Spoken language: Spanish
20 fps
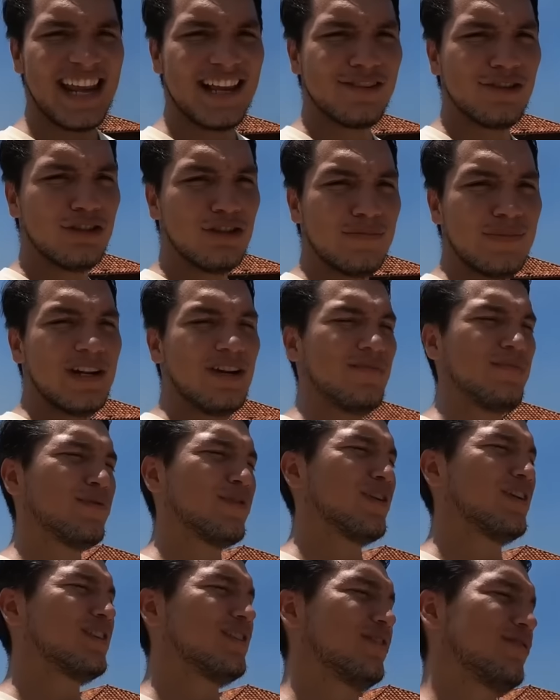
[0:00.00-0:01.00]
tráiganse un sombrero
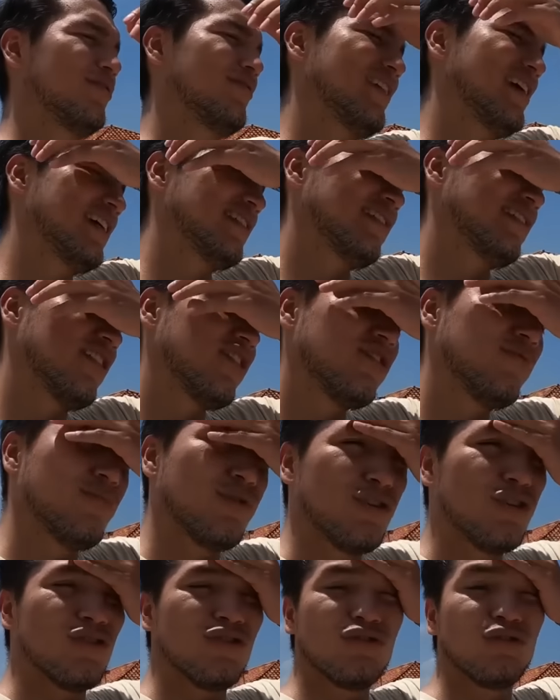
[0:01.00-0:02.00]
porque si no van a estar
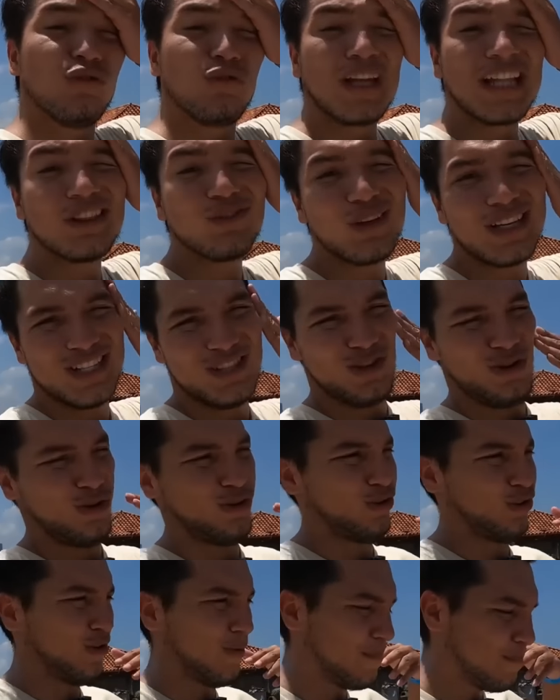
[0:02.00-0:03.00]
como yo sudando a
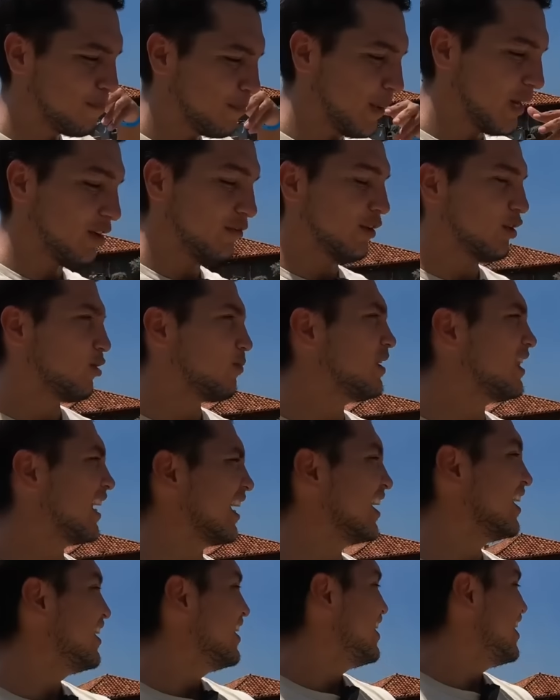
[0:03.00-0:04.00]
chorro. Pero bueno,
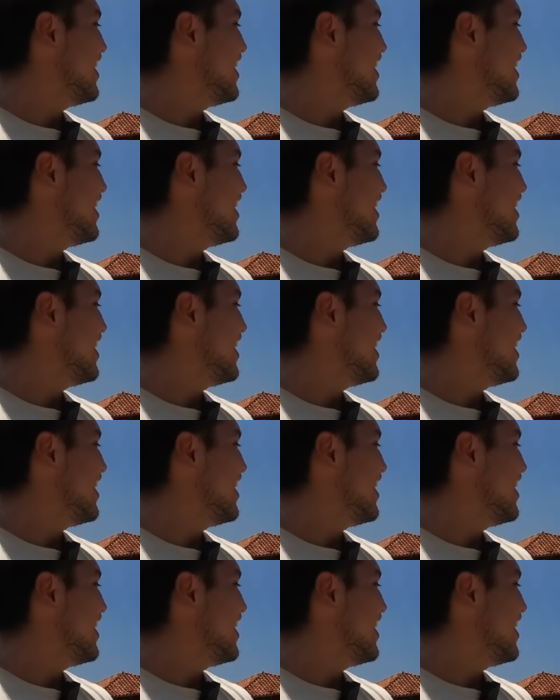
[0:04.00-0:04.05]
miren,